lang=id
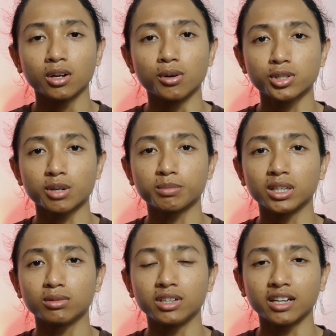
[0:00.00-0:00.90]
GoShop
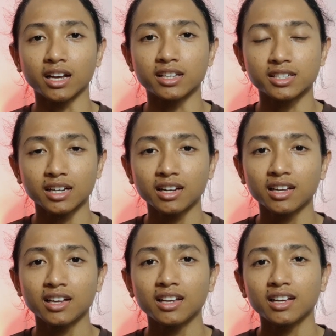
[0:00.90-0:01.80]
itu di cancel
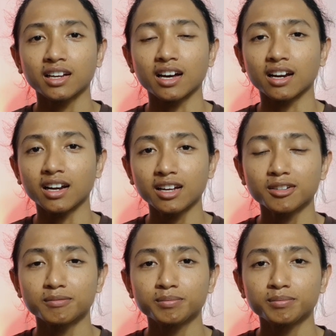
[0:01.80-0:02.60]
karena